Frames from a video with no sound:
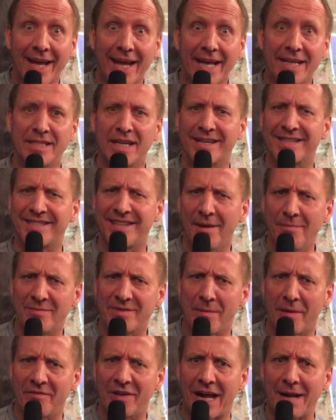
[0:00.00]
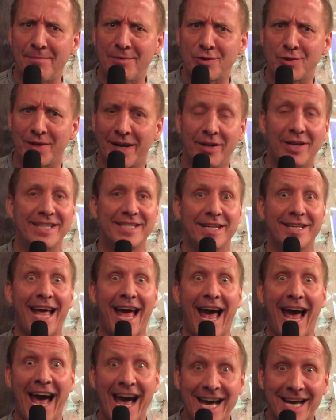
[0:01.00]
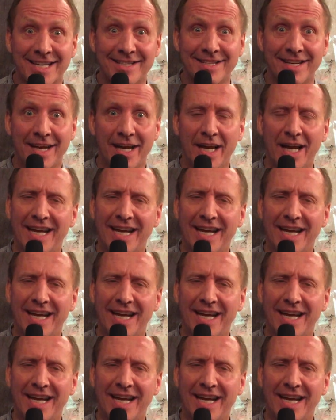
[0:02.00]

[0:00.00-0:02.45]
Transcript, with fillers: Ich sage, Tim, sag mal, wie alt bist du denn? Er sagt, acht.